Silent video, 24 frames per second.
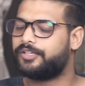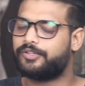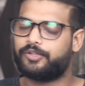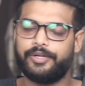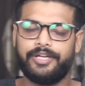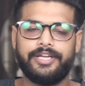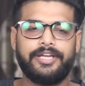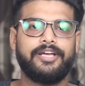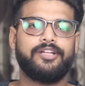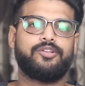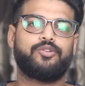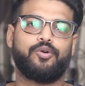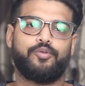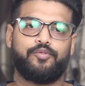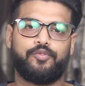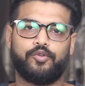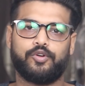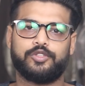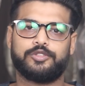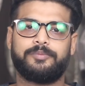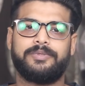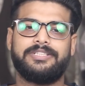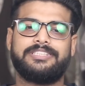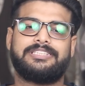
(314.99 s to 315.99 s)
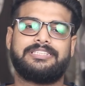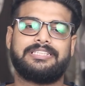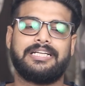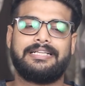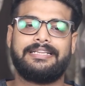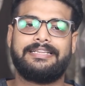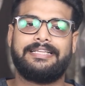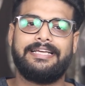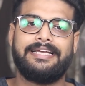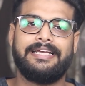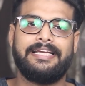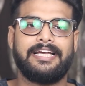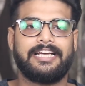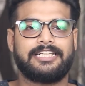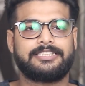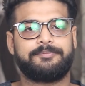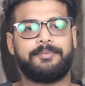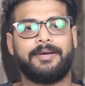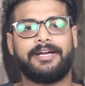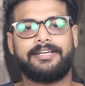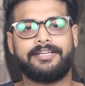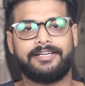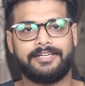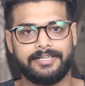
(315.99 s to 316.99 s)
तो ये दो फोन्स भी जल्दी ही
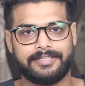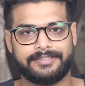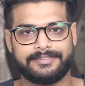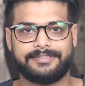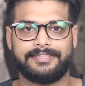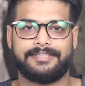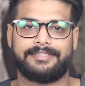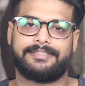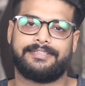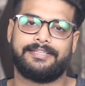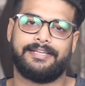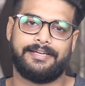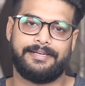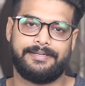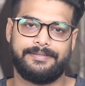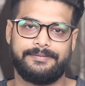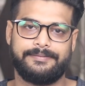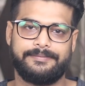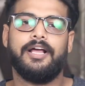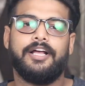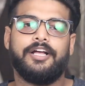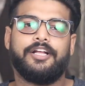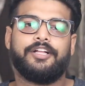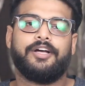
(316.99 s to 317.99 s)
एक्सपेक्ट कर सकते हैं